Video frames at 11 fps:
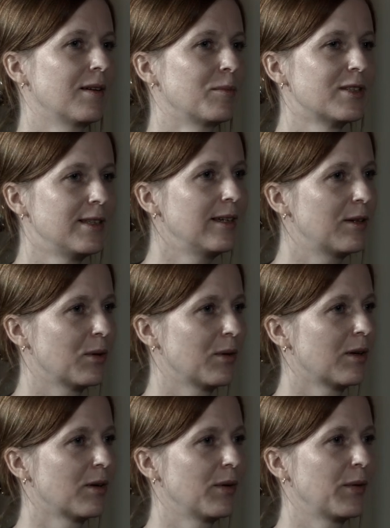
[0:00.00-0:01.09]
Musik
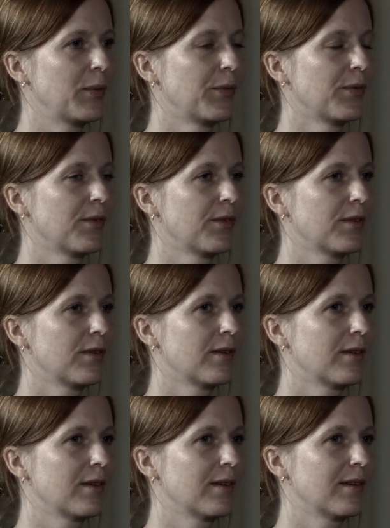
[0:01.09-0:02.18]
höre. Und
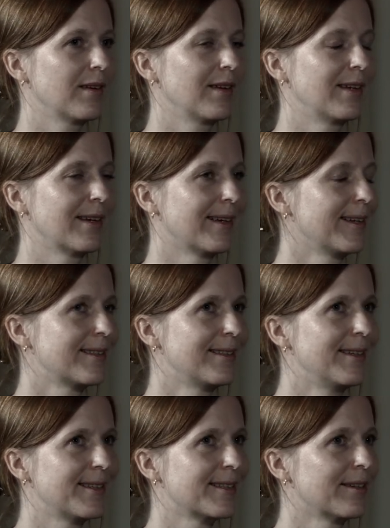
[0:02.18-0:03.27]
ich kann jetzt
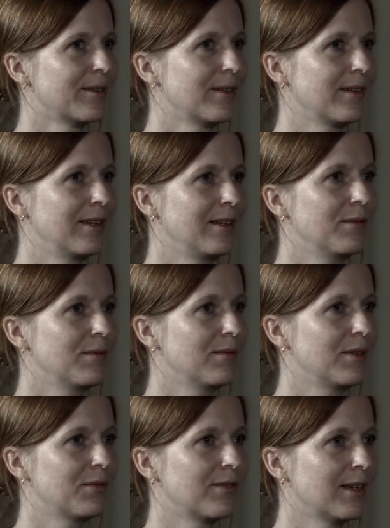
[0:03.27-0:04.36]
nicht sagen,
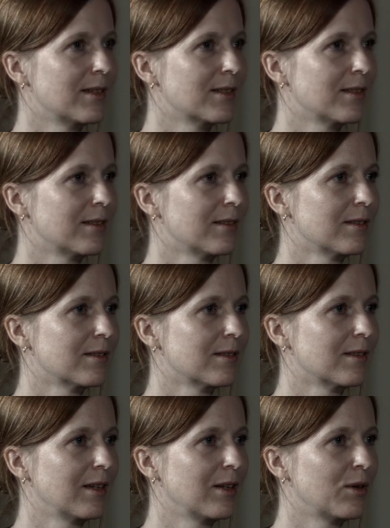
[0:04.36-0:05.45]
inwiefern sich das
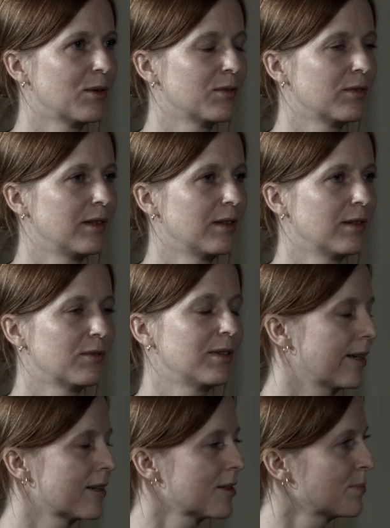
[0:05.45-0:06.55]
dann genau auf die, auf die
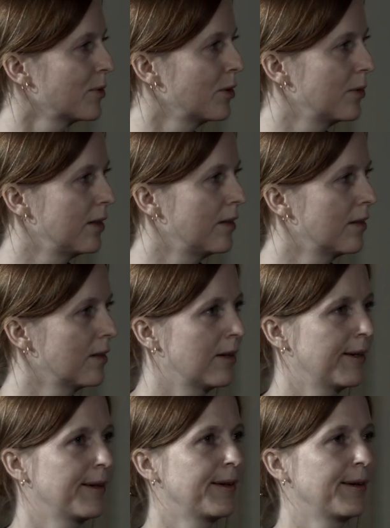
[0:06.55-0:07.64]
Textmelodie
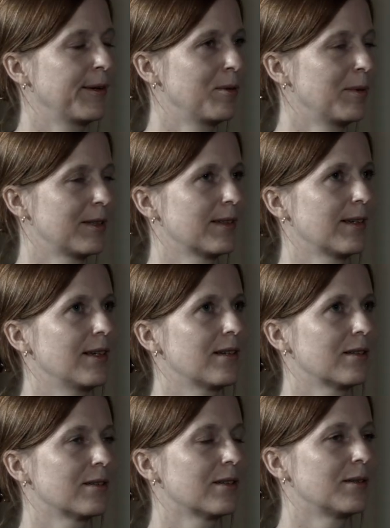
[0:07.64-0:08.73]

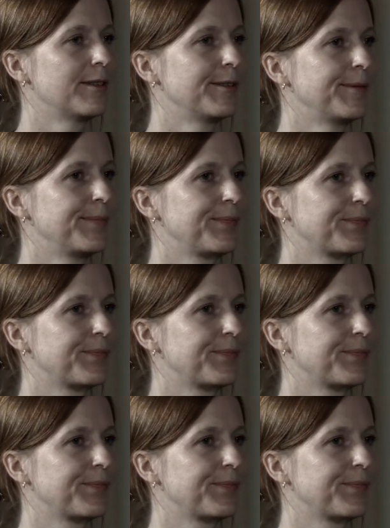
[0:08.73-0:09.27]
überträgt, aber